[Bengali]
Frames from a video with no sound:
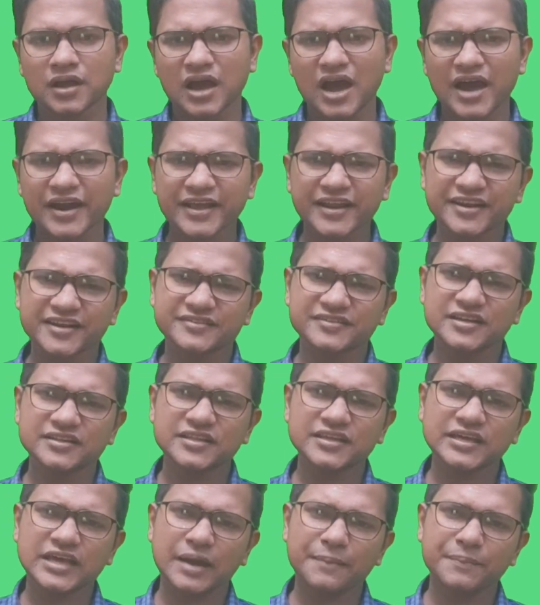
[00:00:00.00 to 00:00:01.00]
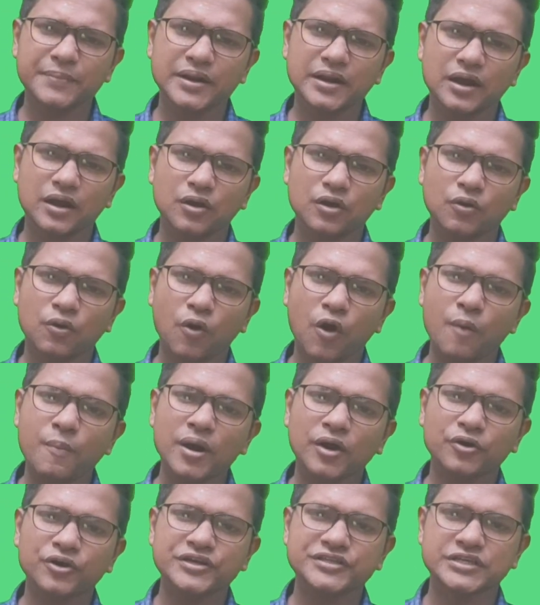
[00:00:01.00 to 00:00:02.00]
আর এর রেজাল্ট দেখে আপনারা অবাক
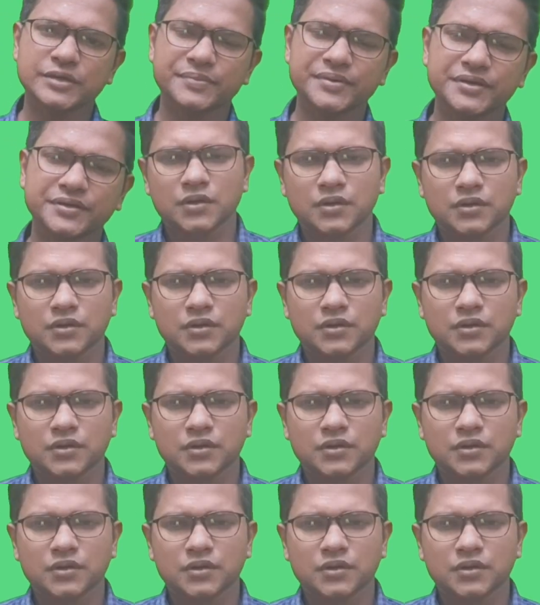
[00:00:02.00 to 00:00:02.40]
হয়ে যাবেন